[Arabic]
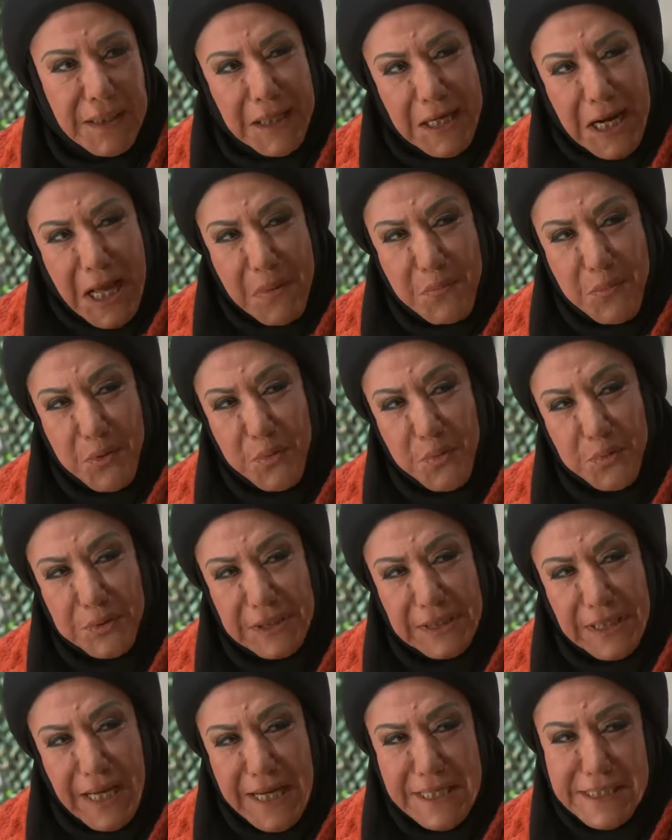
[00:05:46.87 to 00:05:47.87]

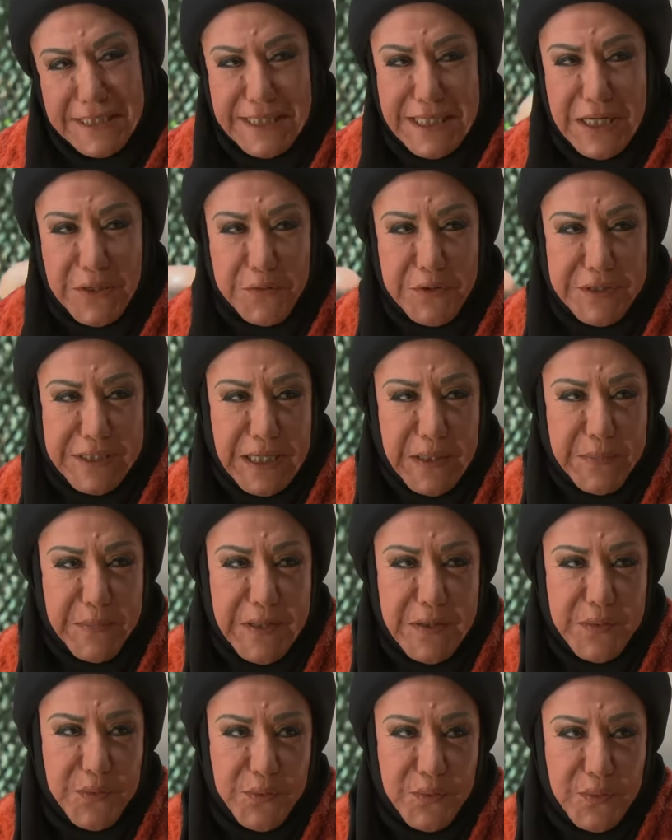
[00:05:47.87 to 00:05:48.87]
العمروتي عايز يجوزك
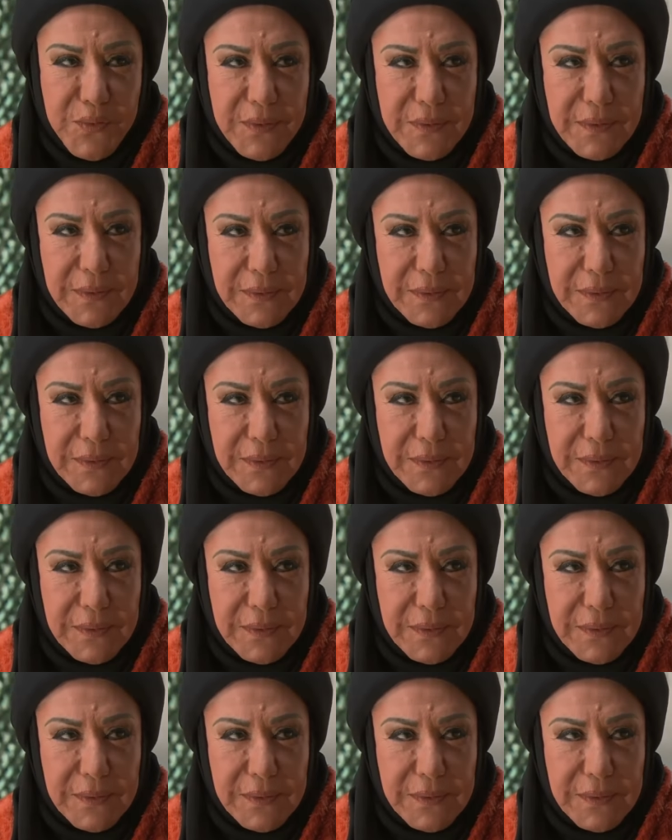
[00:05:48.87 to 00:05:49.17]
بنته